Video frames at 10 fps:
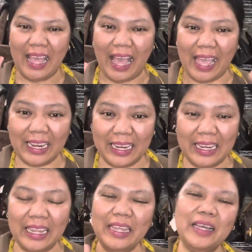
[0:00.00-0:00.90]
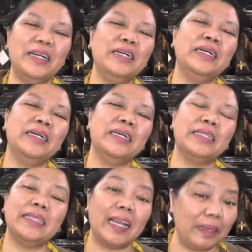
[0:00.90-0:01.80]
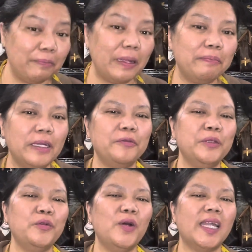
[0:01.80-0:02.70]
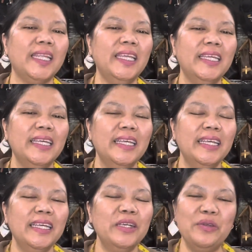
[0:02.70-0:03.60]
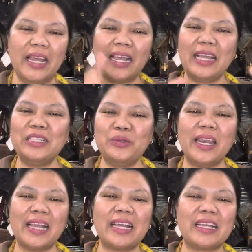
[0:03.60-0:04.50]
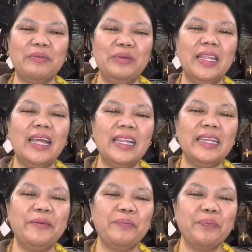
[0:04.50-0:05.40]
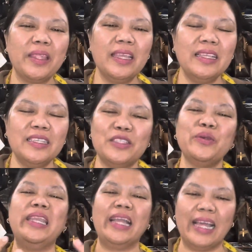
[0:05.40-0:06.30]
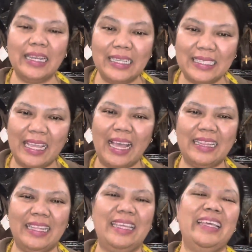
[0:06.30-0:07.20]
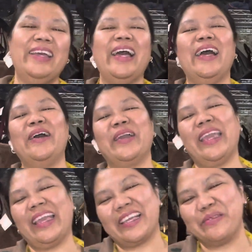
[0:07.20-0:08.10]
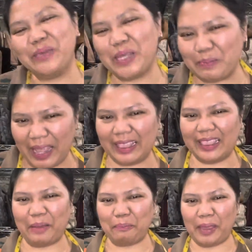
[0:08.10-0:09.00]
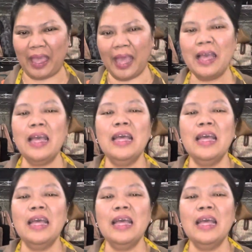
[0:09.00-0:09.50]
Hari ini eh, tanggal 14 Februari Gunakan suara kakak bunda sesuai dengan isi hati ya. Oke, Kakak Bunda mantap ya.